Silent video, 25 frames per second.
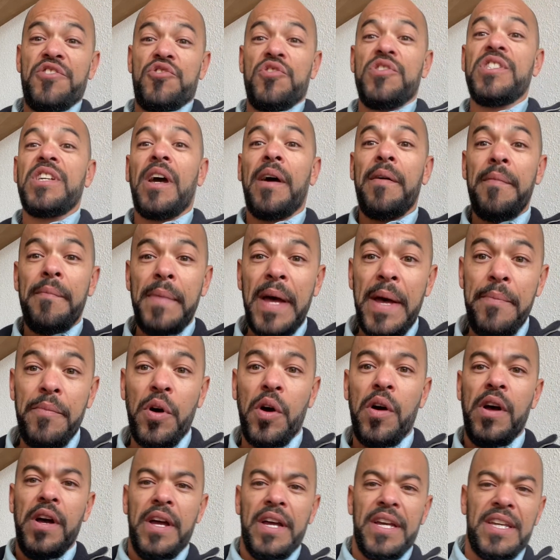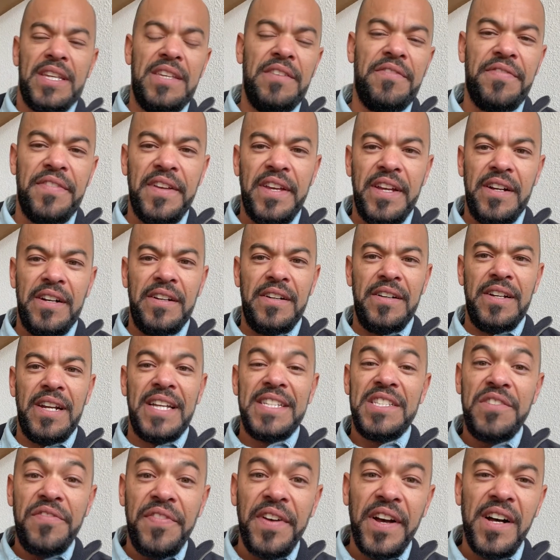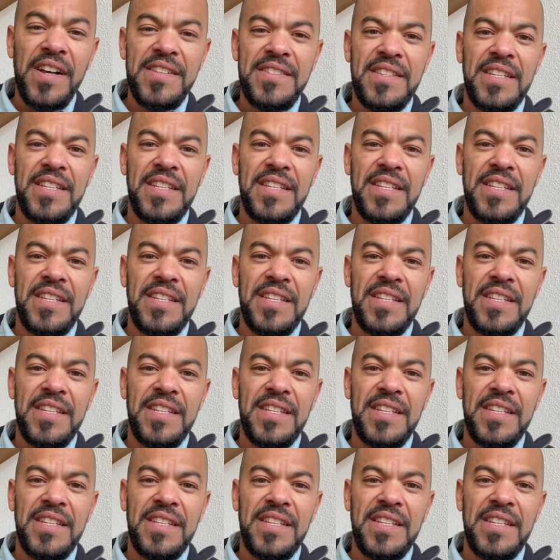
dirais même qui fait euh, la différence,